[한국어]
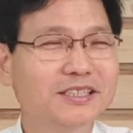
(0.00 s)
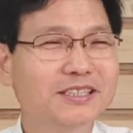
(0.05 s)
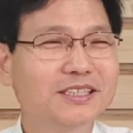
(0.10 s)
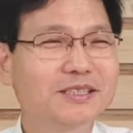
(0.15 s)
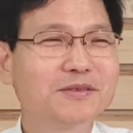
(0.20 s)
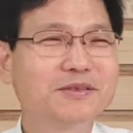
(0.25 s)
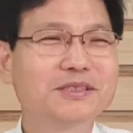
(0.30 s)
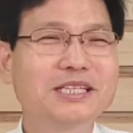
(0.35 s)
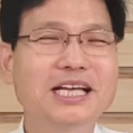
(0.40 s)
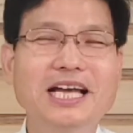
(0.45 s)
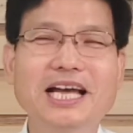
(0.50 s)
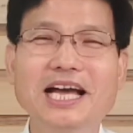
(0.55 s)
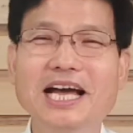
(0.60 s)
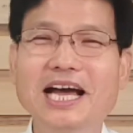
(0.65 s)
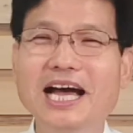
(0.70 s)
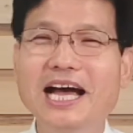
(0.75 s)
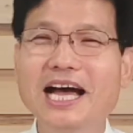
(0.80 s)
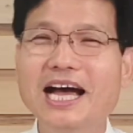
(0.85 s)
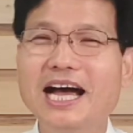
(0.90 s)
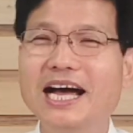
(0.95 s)
여러분
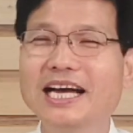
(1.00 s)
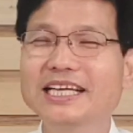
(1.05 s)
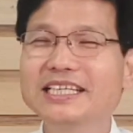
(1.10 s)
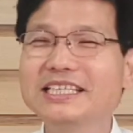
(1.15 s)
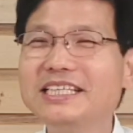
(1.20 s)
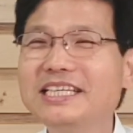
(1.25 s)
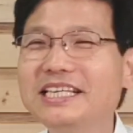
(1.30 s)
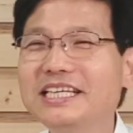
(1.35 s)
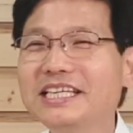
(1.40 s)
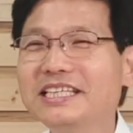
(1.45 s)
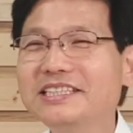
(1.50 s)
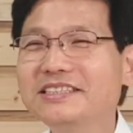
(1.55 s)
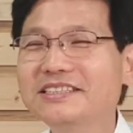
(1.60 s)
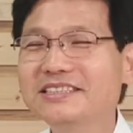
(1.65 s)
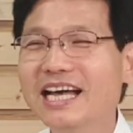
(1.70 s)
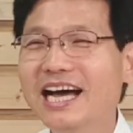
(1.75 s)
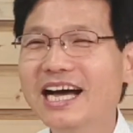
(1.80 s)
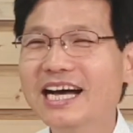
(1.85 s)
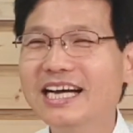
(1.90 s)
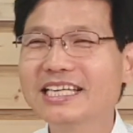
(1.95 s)
이
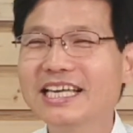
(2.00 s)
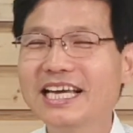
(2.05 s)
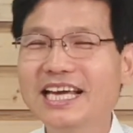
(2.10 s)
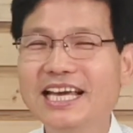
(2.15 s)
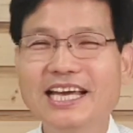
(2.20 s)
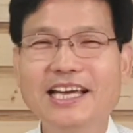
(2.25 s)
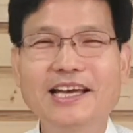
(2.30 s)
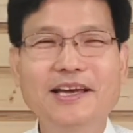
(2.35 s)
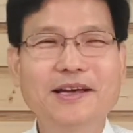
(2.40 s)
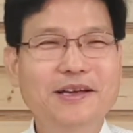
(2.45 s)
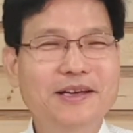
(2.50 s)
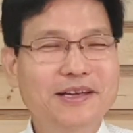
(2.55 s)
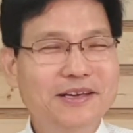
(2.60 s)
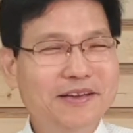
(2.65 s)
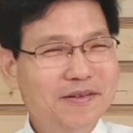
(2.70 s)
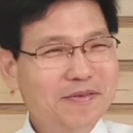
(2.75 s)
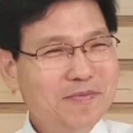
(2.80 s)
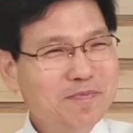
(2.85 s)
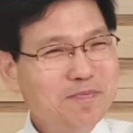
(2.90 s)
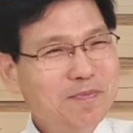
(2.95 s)
땅에
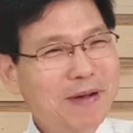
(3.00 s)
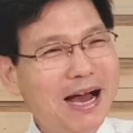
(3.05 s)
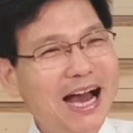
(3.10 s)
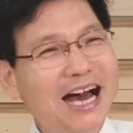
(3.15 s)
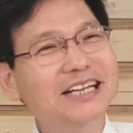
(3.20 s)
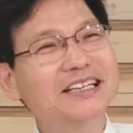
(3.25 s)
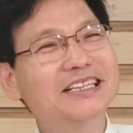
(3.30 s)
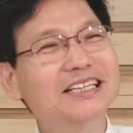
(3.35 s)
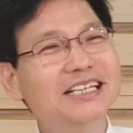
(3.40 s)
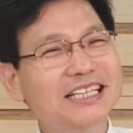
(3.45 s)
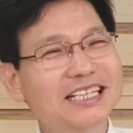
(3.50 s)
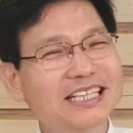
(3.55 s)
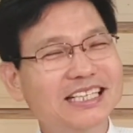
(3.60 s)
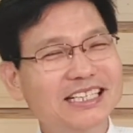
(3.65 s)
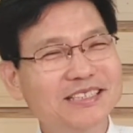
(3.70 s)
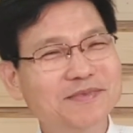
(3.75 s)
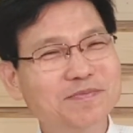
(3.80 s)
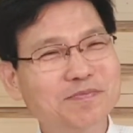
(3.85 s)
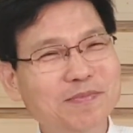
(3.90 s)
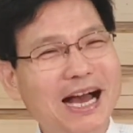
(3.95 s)

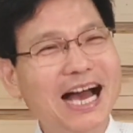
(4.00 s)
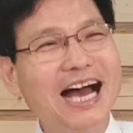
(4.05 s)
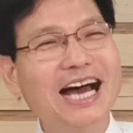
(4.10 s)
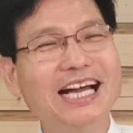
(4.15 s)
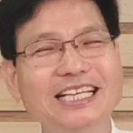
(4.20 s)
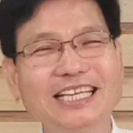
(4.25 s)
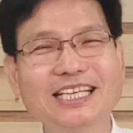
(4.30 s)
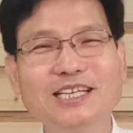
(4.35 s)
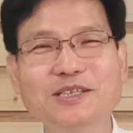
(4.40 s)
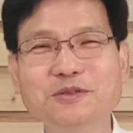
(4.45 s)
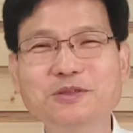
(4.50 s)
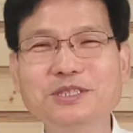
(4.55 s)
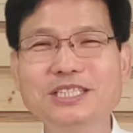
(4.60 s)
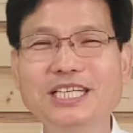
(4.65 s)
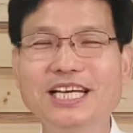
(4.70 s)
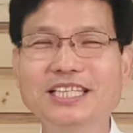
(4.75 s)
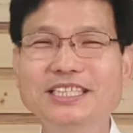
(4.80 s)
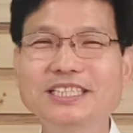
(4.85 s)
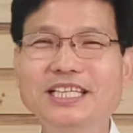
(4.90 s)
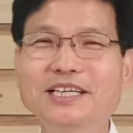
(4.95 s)
말을 말이
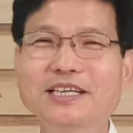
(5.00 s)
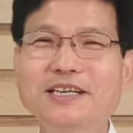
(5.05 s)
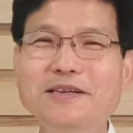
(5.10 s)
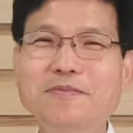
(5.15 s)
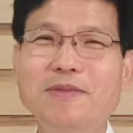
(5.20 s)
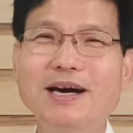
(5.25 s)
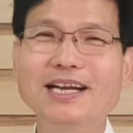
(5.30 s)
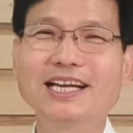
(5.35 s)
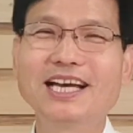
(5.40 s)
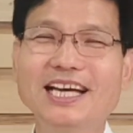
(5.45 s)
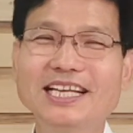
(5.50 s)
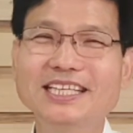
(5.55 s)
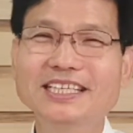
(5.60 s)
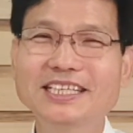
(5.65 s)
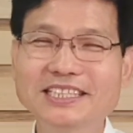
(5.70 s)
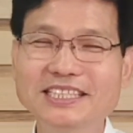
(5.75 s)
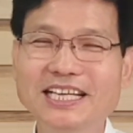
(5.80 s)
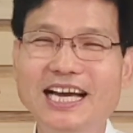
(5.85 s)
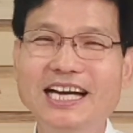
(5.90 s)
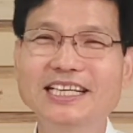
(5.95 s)
우리한테 얼마나
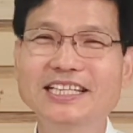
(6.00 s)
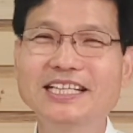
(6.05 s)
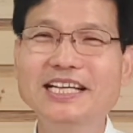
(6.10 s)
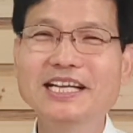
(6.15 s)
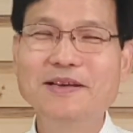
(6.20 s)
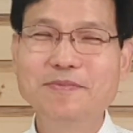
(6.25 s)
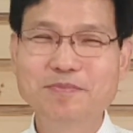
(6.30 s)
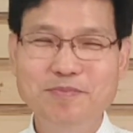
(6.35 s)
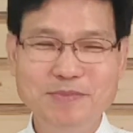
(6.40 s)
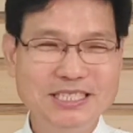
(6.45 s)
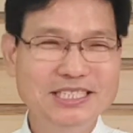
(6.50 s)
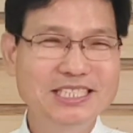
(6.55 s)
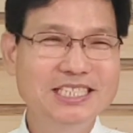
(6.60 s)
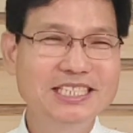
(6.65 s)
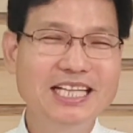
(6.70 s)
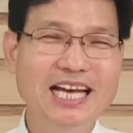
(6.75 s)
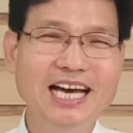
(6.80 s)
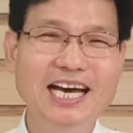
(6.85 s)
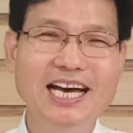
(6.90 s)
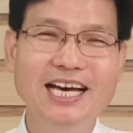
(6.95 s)
영향을
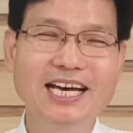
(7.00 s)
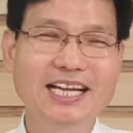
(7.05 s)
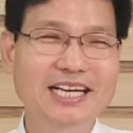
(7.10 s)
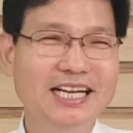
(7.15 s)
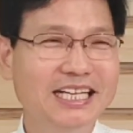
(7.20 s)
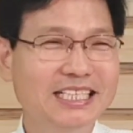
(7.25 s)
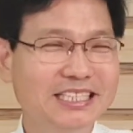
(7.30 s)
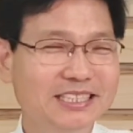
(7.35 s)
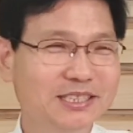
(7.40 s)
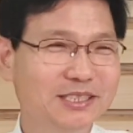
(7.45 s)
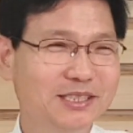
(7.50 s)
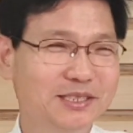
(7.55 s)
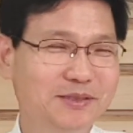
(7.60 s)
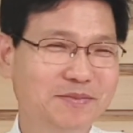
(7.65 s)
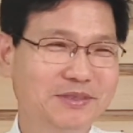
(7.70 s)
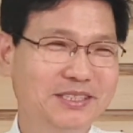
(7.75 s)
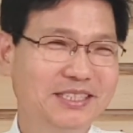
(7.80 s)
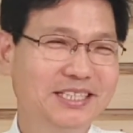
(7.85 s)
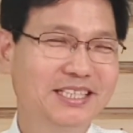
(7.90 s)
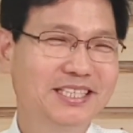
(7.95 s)
미치나라는
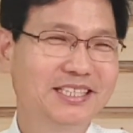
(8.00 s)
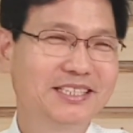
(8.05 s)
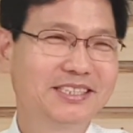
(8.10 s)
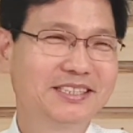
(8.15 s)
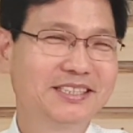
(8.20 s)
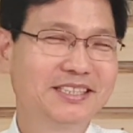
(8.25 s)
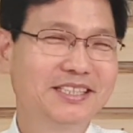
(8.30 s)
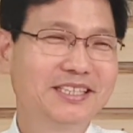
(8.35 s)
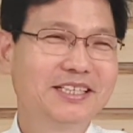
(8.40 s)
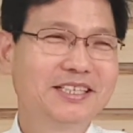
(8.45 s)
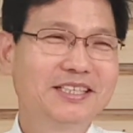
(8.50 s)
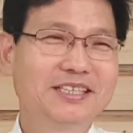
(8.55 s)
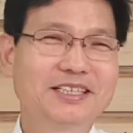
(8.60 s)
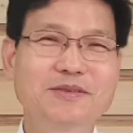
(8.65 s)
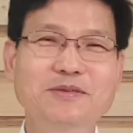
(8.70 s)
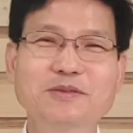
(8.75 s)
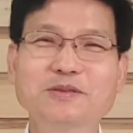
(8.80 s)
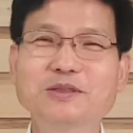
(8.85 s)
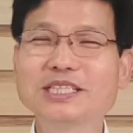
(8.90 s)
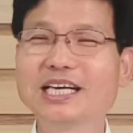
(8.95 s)
것입니다.
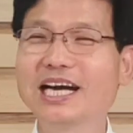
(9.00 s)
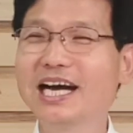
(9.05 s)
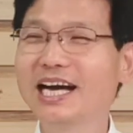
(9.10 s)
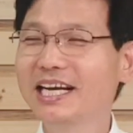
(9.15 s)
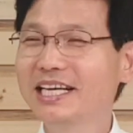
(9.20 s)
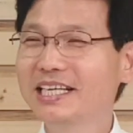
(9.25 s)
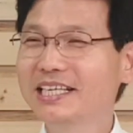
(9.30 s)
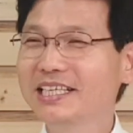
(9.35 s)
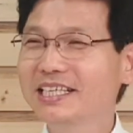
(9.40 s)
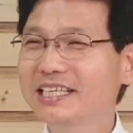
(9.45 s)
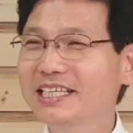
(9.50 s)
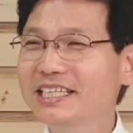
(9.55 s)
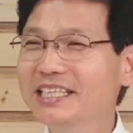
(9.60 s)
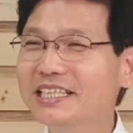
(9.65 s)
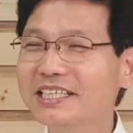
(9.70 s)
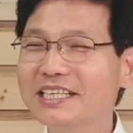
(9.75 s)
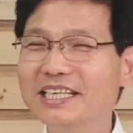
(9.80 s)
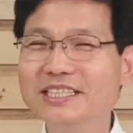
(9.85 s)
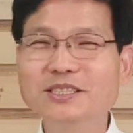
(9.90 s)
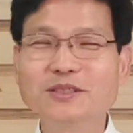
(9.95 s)
여러분 우리가
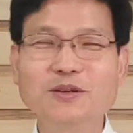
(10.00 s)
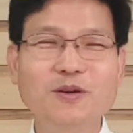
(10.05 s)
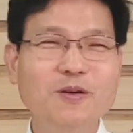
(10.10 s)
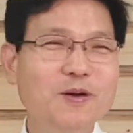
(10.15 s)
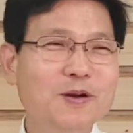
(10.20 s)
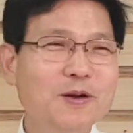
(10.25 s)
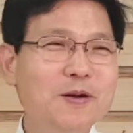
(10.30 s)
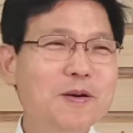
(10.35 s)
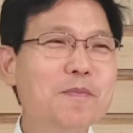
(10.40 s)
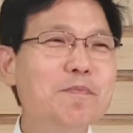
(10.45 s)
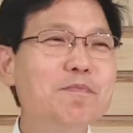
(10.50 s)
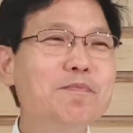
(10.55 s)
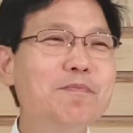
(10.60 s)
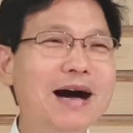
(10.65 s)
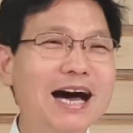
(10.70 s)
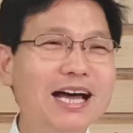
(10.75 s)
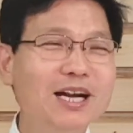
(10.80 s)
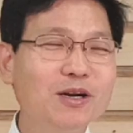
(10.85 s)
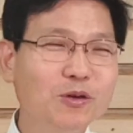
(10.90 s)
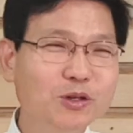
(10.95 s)
이렇게 서로
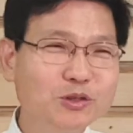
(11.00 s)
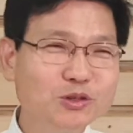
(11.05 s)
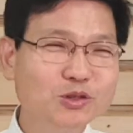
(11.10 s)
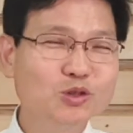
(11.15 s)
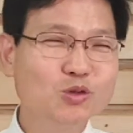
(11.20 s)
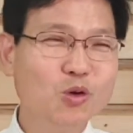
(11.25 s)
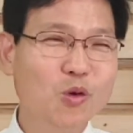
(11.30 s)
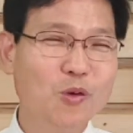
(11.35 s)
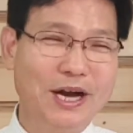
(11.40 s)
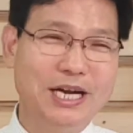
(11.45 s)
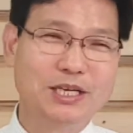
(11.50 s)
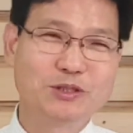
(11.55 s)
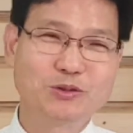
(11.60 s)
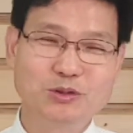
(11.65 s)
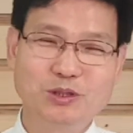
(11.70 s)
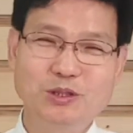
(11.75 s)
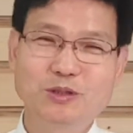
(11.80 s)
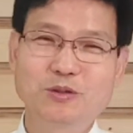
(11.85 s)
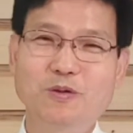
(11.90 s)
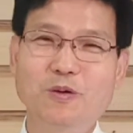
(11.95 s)
말로서 통할
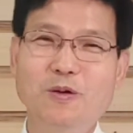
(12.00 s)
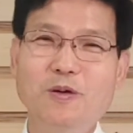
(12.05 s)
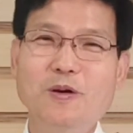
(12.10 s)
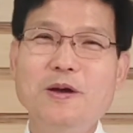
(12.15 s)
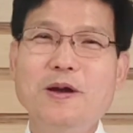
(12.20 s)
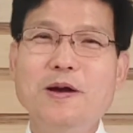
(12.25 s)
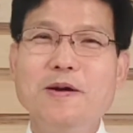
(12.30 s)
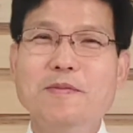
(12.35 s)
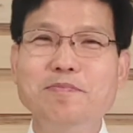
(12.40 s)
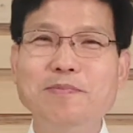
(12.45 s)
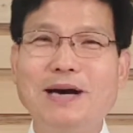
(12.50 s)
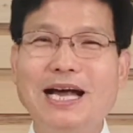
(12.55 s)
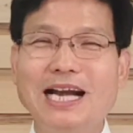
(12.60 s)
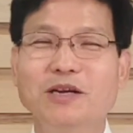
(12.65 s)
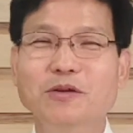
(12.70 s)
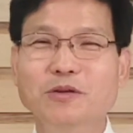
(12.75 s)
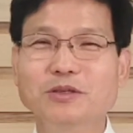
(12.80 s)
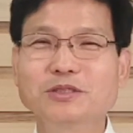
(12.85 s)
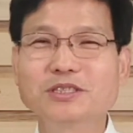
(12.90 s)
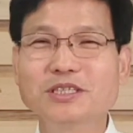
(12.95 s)
수 있고
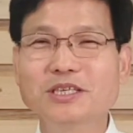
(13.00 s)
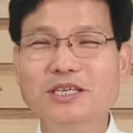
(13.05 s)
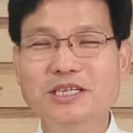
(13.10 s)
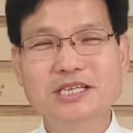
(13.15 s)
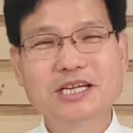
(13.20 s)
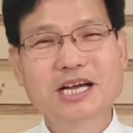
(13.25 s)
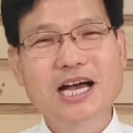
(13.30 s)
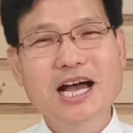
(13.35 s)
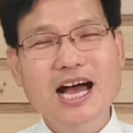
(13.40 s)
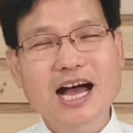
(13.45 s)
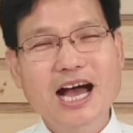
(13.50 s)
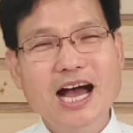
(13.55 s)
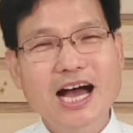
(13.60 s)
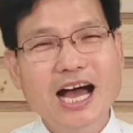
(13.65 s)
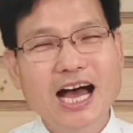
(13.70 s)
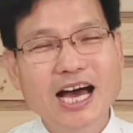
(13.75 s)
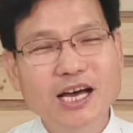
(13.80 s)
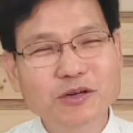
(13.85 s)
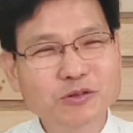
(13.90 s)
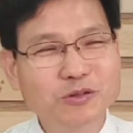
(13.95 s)
말로서
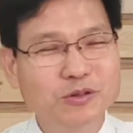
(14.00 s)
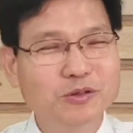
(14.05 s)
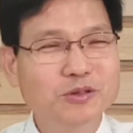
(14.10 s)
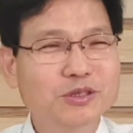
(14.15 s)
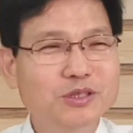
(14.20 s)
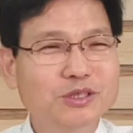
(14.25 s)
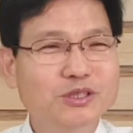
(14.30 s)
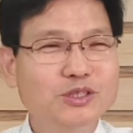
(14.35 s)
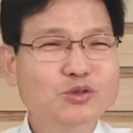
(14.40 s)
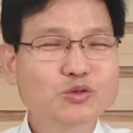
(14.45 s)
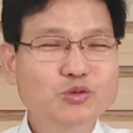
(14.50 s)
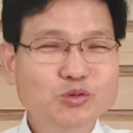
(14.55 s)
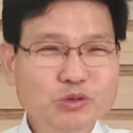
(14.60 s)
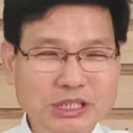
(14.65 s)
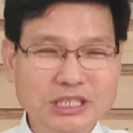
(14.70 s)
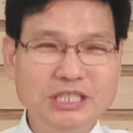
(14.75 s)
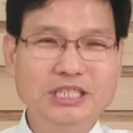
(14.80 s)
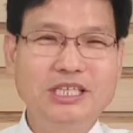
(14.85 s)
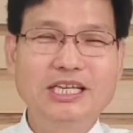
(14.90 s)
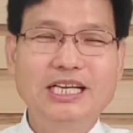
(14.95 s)
하루
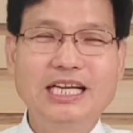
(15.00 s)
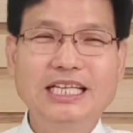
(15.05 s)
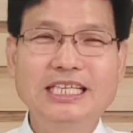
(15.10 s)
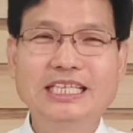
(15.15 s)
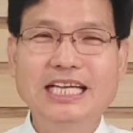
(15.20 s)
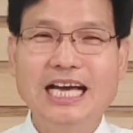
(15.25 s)
주일을